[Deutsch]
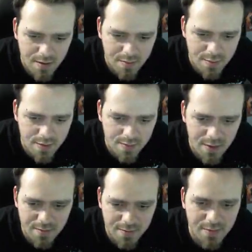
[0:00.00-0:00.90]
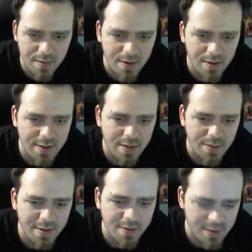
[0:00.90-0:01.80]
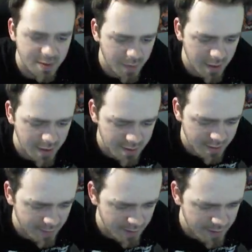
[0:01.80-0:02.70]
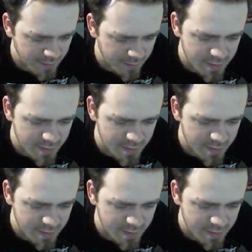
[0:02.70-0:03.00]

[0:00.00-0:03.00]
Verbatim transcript: Also, ja, nachdem mir kurz das Bild ausgefallen ist, wundert